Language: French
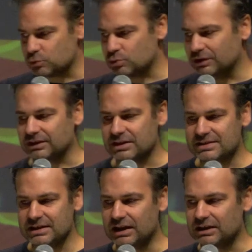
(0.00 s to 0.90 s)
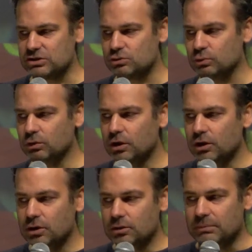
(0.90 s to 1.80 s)
me suis intéressé à la question
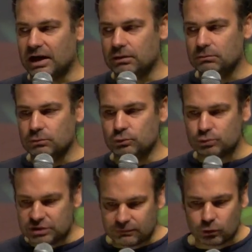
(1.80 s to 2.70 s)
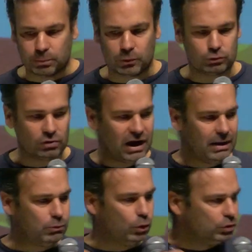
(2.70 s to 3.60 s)
bah, du développement
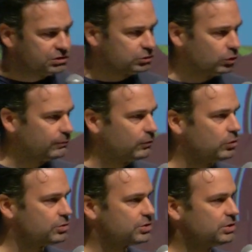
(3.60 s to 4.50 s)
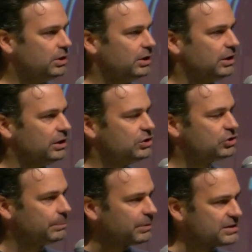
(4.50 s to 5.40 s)
durable aussi en France. Et
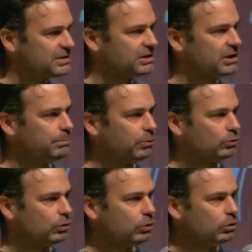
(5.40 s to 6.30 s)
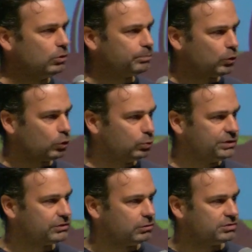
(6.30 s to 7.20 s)
j'ai présidé pendant, euh, pendant
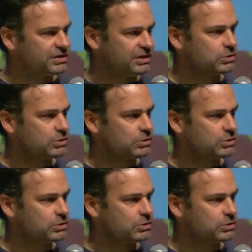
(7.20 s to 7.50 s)
8 ans cette